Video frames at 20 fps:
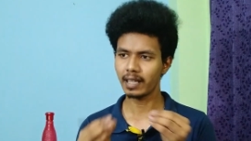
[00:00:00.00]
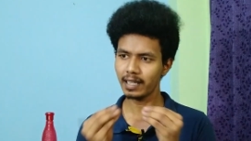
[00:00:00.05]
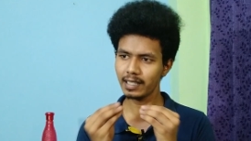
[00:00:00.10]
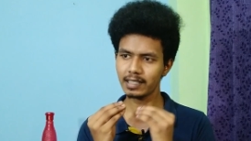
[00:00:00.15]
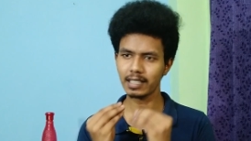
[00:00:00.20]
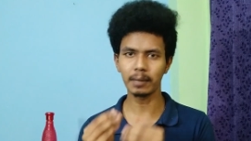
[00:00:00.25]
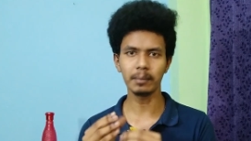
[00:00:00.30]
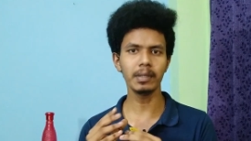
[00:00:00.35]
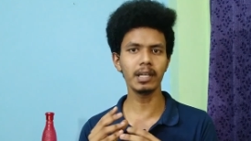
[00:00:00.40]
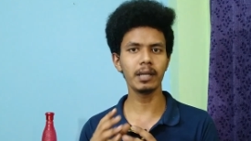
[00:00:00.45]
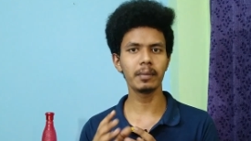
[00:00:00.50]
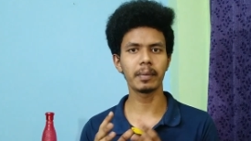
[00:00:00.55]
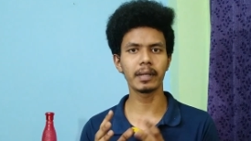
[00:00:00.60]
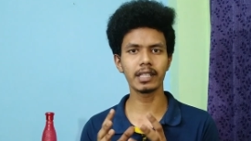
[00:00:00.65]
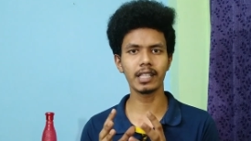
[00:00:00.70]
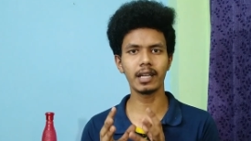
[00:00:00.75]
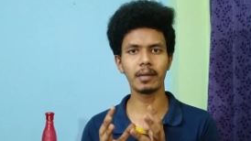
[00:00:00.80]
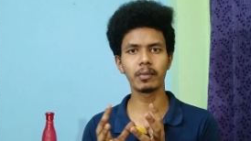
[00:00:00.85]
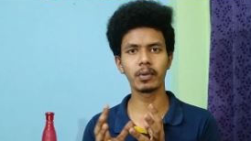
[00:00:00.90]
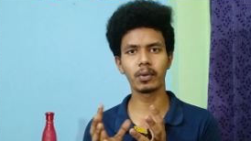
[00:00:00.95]
ஏன்னா தமிழில்
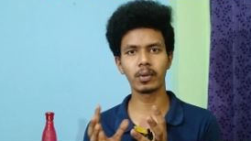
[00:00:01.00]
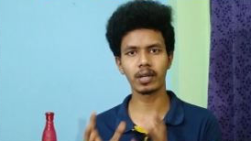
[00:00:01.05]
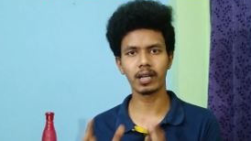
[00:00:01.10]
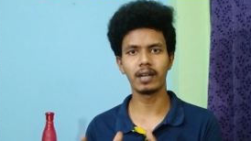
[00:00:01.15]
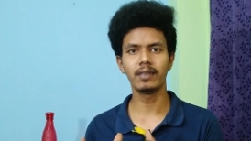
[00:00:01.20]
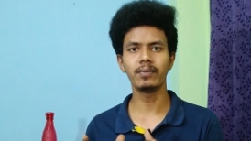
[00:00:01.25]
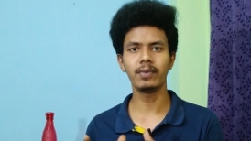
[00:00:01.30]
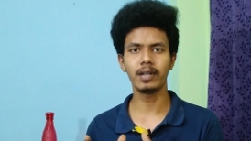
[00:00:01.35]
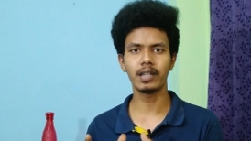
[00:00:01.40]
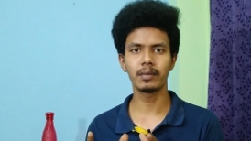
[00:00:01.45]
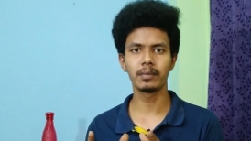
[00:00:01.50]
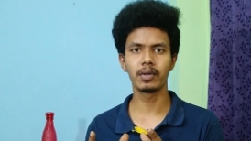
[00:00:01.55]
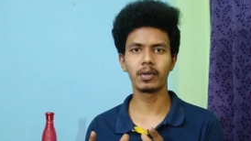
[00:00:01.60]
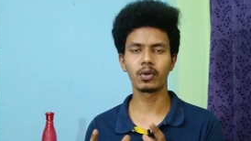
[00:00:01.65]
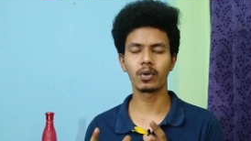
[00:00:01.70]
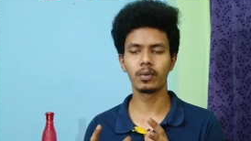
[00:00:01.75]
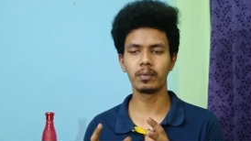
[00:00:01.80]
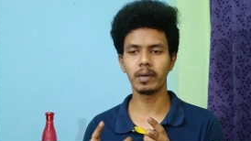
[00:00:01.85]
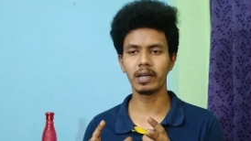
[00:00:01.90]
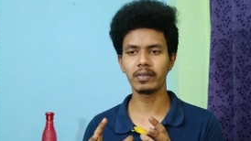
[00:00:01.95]
பார்த்தா நமக்கு ஒரு கம்ஃபர்டபுள்
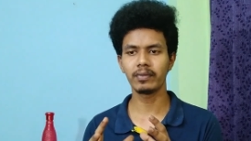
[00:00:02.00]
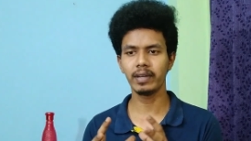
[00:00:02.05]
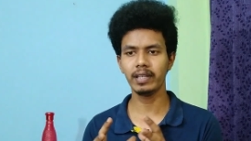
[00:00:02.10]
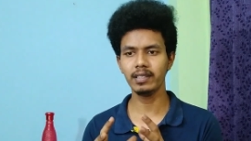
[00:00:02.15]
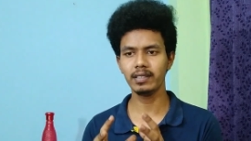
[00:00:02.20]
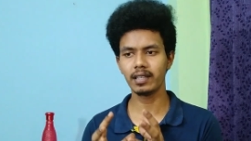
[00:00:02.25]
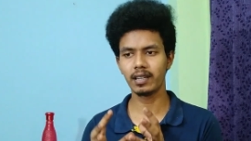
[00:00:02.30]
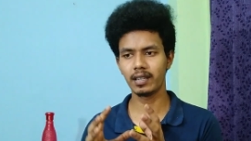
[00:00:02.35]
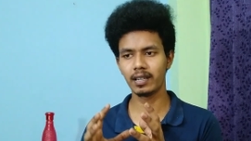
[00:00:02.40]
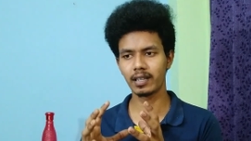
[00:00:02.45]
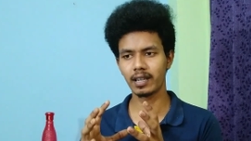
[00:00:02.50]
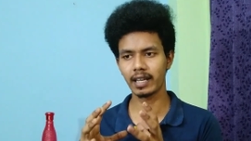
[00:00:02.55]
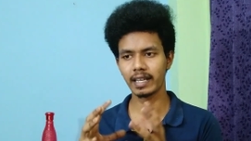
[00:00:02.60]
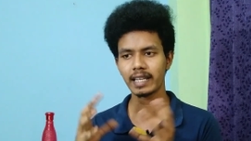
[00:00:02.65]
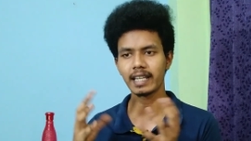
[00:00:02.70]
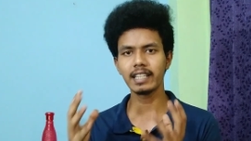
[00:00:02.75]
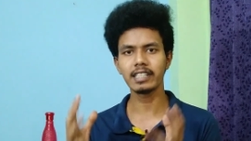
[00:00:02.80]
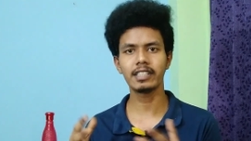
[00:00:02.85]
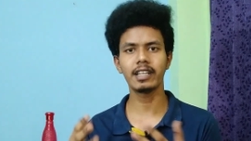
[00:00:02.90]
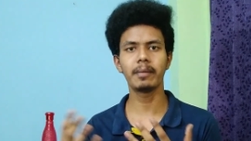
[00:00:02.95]
இருக்கும் பட் வென் நான்
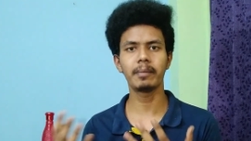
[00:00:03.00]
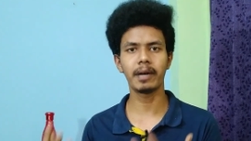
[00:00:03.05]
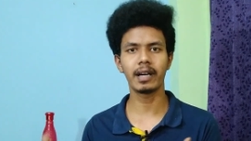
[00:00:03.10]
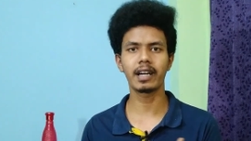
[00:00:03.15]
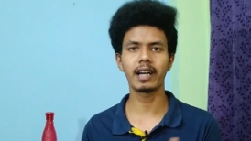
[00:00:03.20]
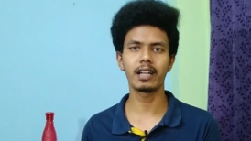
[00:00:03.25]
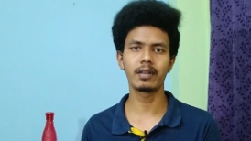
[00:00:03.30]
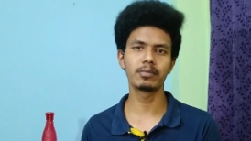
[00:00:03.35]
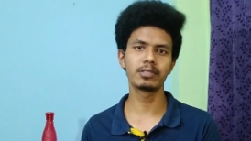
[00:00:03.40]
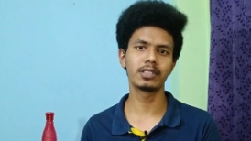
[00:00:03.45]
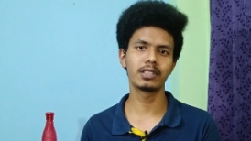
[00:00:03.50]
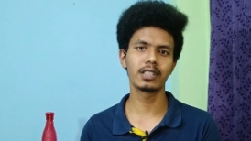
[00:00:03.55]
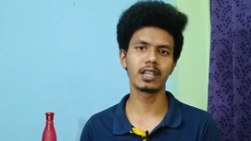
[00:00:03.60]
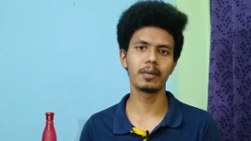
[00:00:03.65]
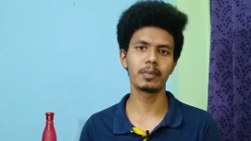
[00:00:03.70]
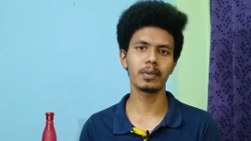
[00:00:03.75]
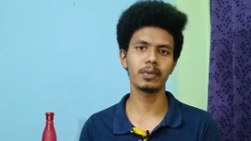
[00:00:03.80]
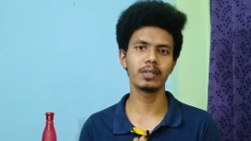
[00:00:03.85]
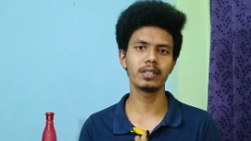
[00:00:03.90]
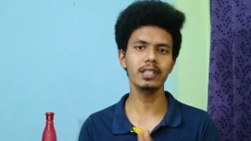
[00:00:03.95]
இங்கிலீஷில் பார்க்க
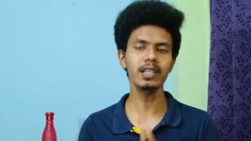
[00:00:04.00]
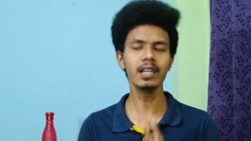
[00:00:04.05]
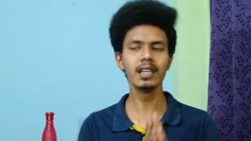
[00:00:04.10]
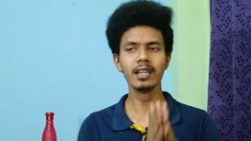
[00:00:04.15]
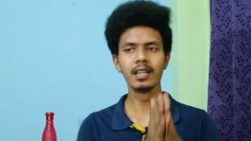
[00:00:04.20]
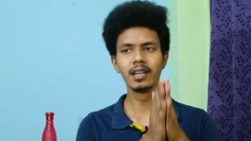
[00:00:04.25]
ஆரம்பிச்சதுக்கப்புறம் வந்து